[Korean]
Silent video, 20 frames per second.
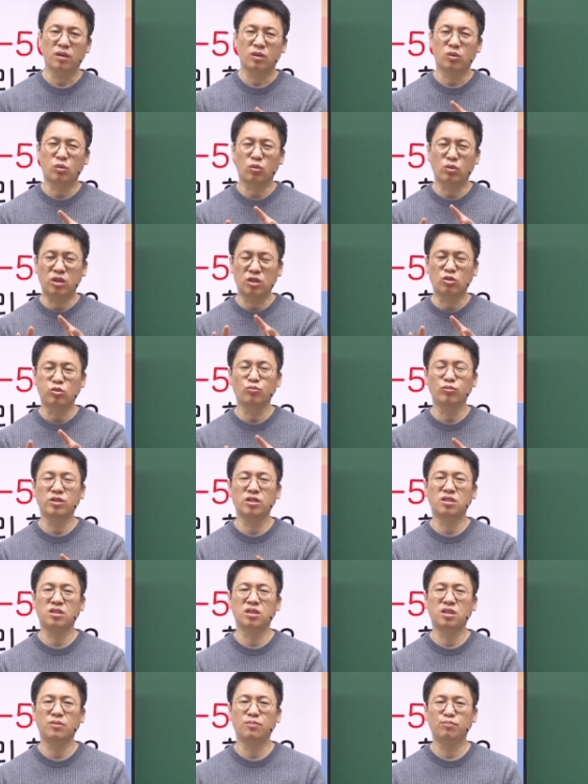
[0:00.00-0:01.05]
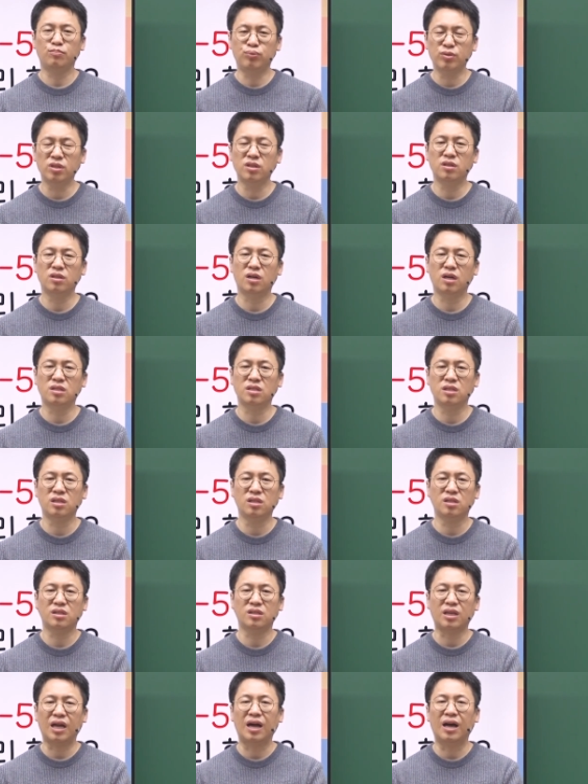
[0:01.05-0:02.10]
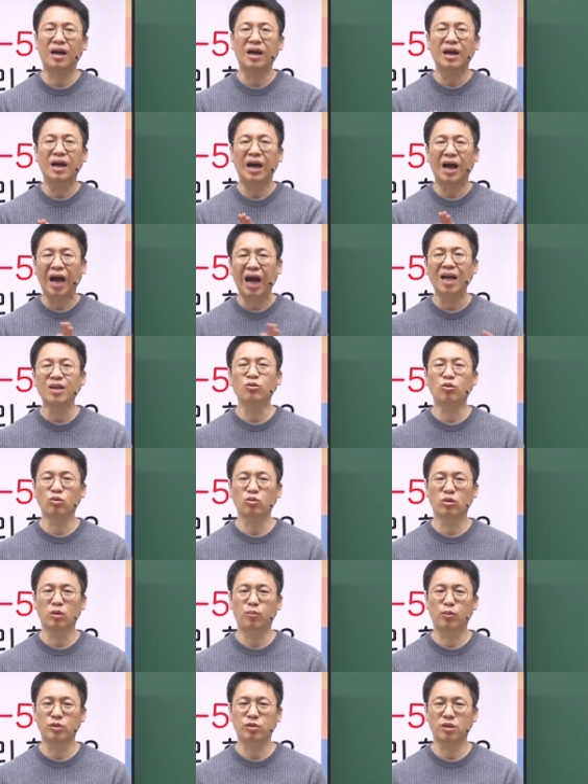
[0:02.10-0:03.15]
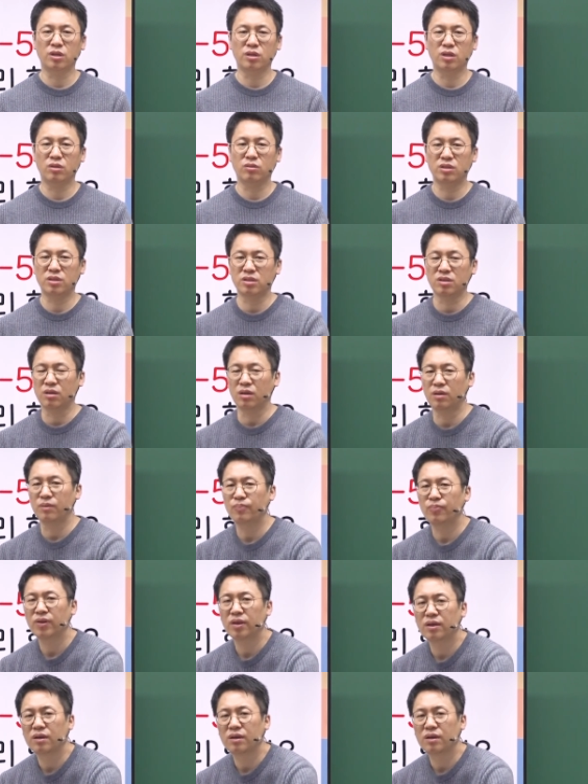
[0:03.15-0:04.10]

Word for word: 또 기출문제집, 프린트까지를 다 한 권으로 보셔야 돼요. 그래서